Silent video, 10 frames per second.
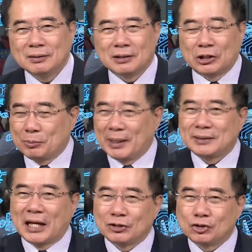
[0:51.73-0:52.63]
他就把它
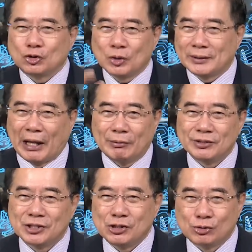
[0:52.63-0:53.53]
挡住，说台湾
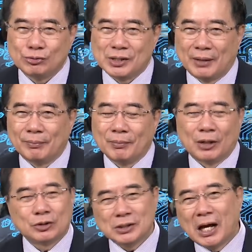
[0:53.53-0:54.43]
自己出钱啊，
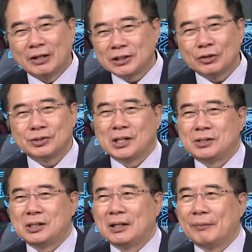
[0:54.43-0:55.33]
最近好像又解
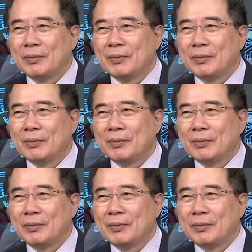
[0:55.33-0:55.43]
禁了，